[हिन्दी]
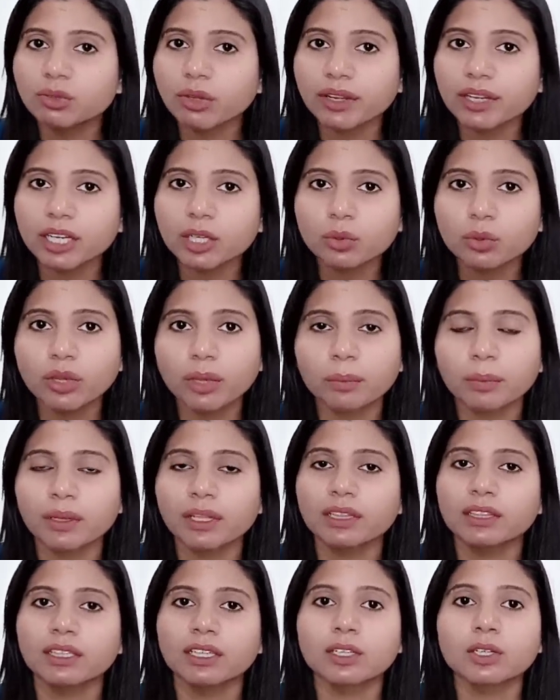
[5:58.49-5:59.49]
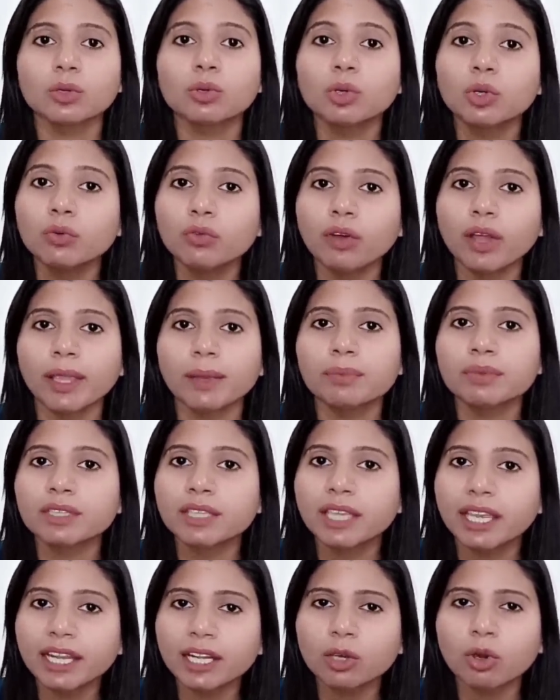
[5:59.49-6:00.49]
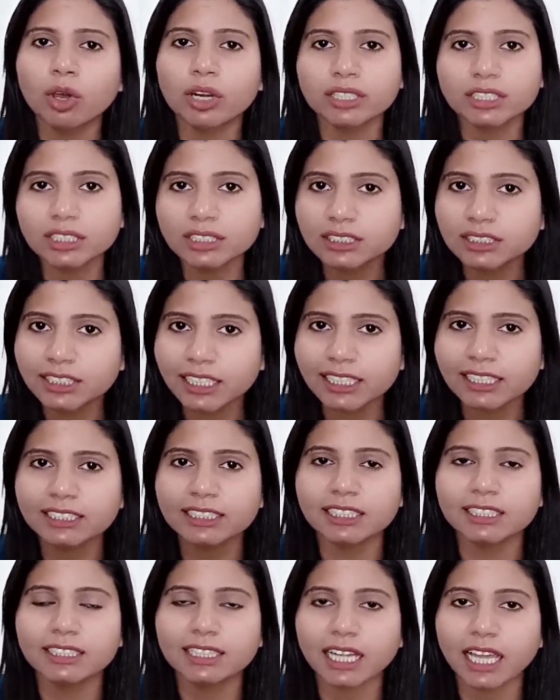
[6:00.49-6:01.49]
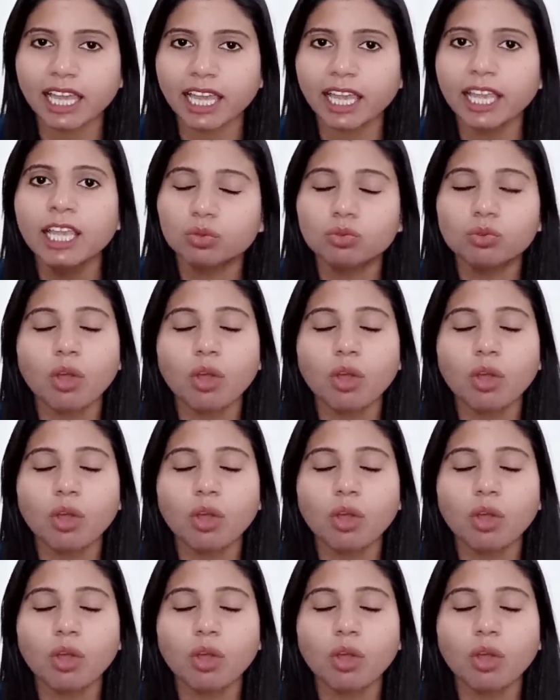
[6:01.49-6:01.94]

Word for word: 22 अप्रैल तक गुड वाइब्स गेट गॉर्जेस सेल चल रहा है